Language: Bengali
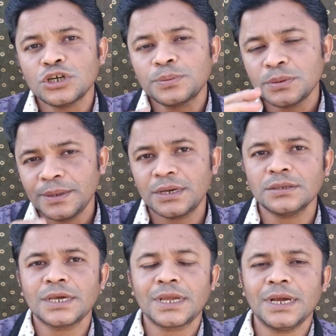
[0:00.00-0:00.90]
সবসময় এই
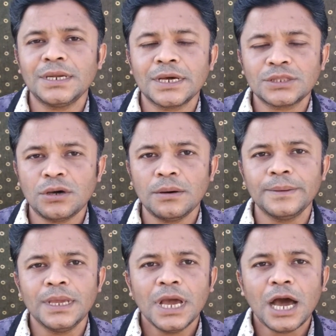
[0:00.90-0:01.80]
কথা খেয়াল রাখতে হবে
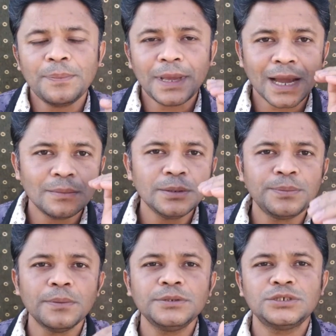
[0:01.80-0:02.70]
আপনি আগামী
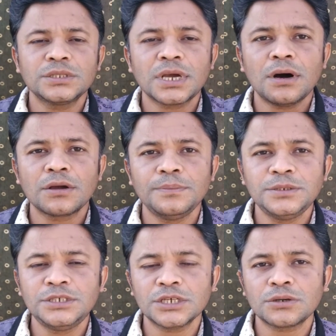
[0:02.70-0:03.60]
ভবিষ্যতে কাউকে
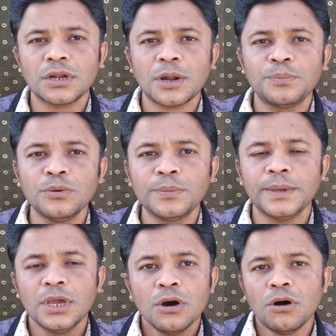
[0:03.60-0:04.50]
বিশ্বাস করার পূর্বে
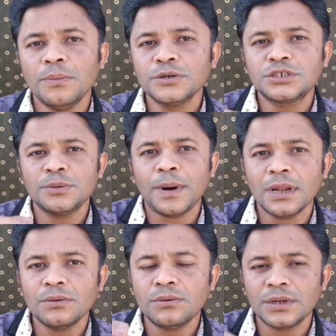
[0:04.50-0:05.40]
অবশ্যই
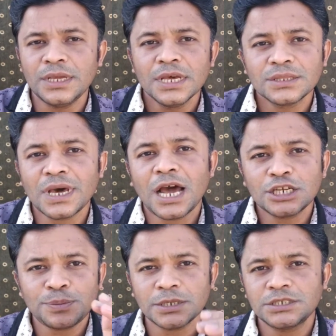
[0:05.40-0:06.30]
ভালো করে তার
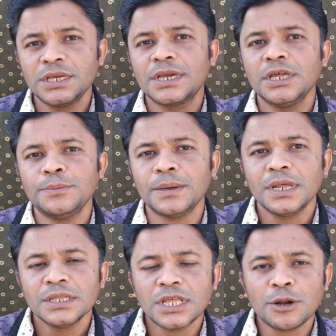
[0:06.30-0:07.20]
আশপাশ দেখে নেবেন
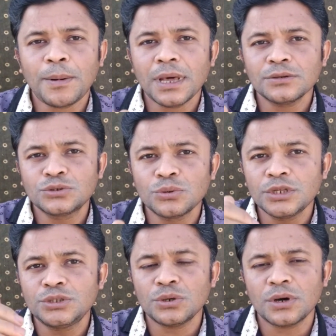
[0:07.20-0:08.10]
তার ভালো
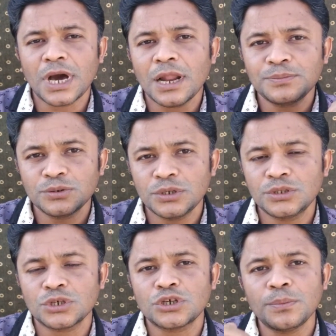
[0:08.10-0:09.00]
চরিত্র খারাপ
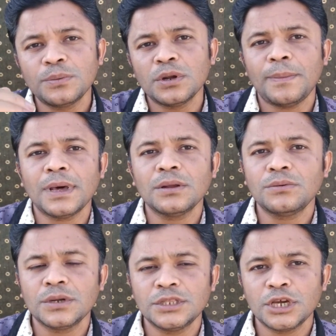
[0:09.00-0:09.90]
চরিত্র সবগুলো ভালো
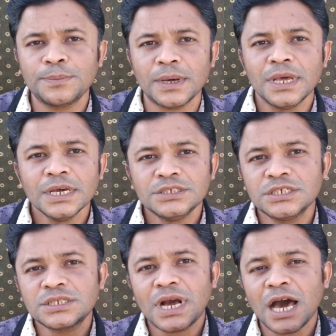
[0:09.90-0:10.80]
করে দেখবেন যে
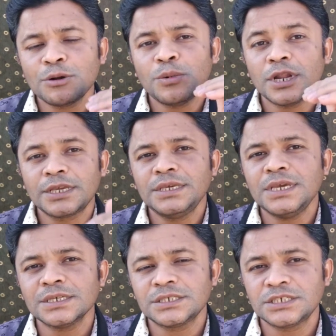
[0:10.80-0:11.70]
কার মনে কী
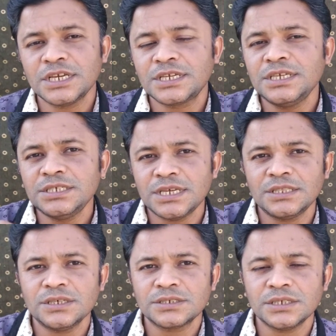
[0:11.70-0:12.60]
আছে সে কী
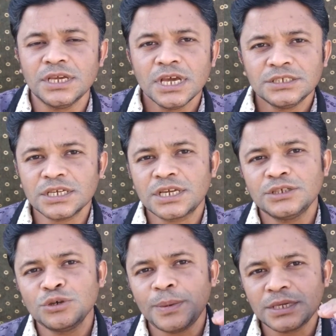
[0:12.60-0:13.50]
চাইতেছে যে
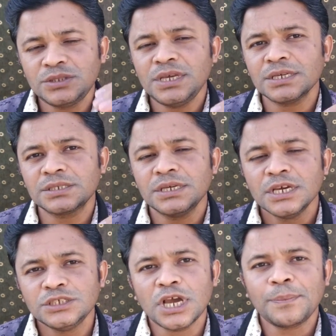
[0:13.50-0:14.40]
কিছু ব্যক্তি ব্যক্তি আছে
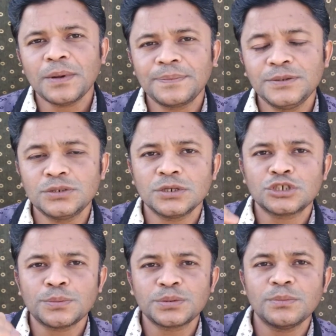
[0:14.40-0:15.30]
যে আপনার পিছনে
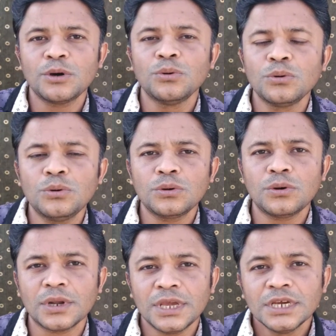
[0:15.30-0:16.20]
সবসময় গুড়গুড়
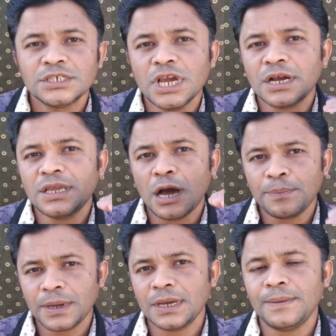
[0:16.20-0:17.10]
করে সে কি
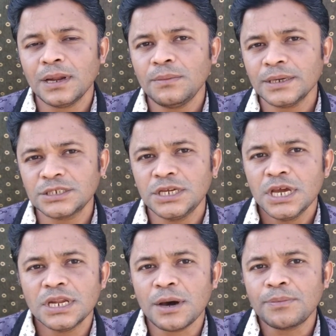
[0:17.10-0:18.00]
আপনাকে ভালোবাসে
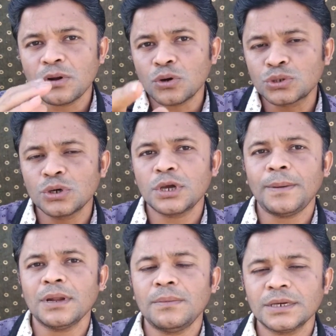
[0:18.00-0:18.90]
না আপনার অর্থকে
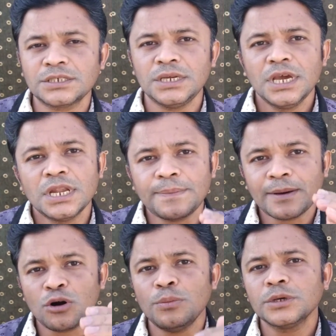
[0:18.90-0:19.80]
ভালোবাসে না
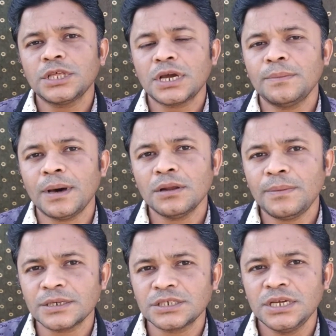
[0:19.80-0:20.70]
আপনার ক্ষমতাকে
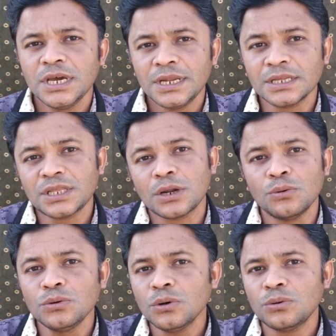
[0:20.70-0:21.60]
ভালোবাসে না তার
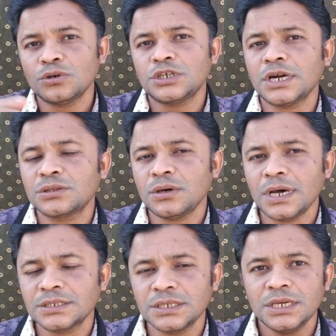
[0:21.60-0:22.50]
অন্য কোনো স্বার্থ
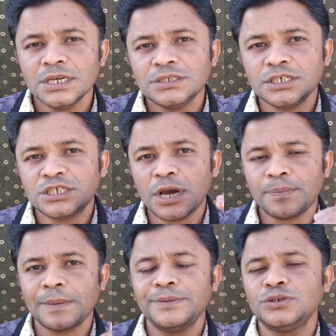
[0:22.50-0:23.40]
আছে যে সে
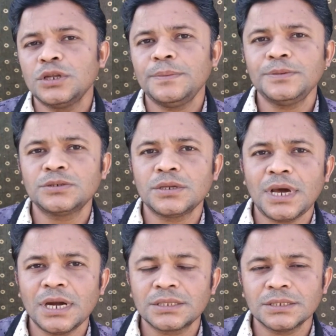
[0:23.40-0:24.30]
আপনার পিছনে পিছনে
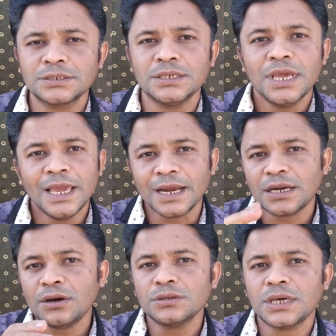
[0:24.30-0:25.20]
হাঁটতেছে
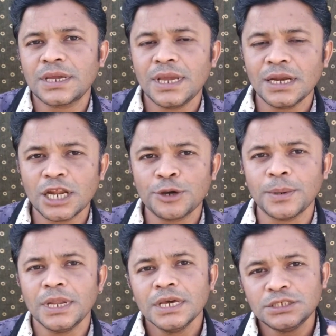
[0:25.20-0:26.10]
একটা কথা খেয়াল
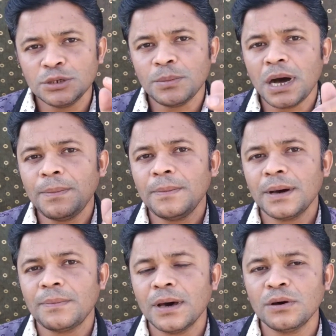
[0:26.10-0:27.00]
রাখবেন যে মা
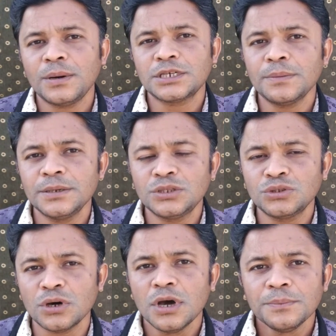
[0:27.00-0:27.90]
বাবার ভালোবাসা
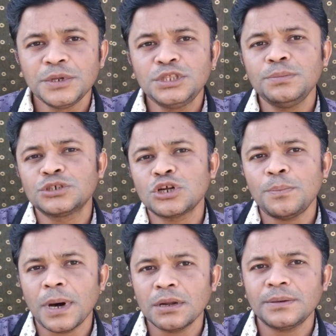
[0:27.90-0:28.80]
ব্যতীত পৃথিবীর সব
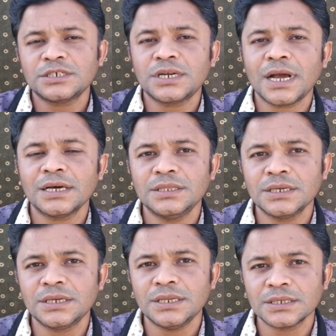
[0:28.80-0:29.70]
ভালোবাসা টাকা
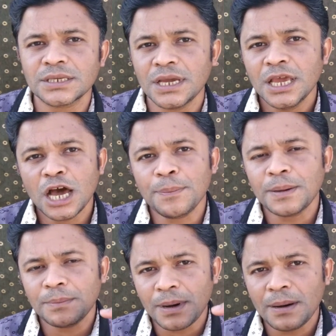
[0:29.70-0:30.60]
দিয়ে কিনে যায়
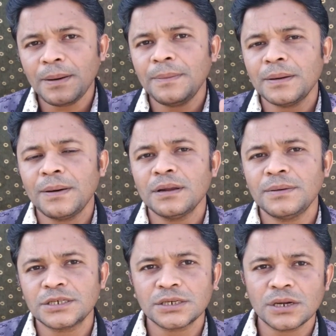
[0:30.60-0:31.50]
আপনার মা বাবার
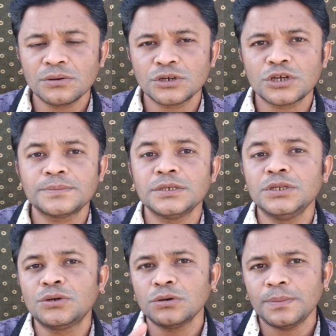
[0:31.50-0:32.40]
ভালোবাসাটা হলো সবচেয়ে
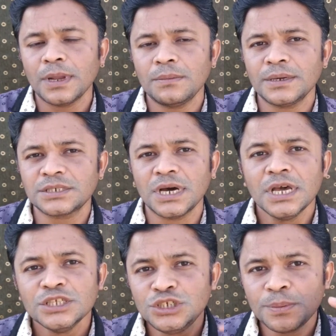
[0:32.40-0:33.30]
নিখুঁত ভালোবাসা
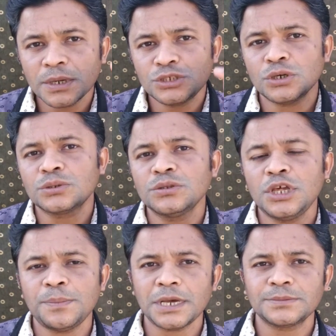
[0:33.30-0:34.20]
জীবনে
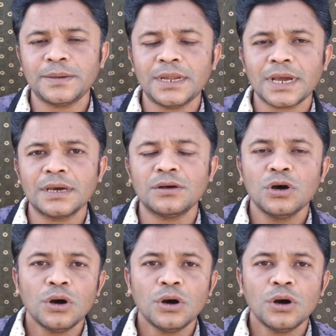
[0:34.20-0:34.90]
যতদিন বাঁচবেন না কেন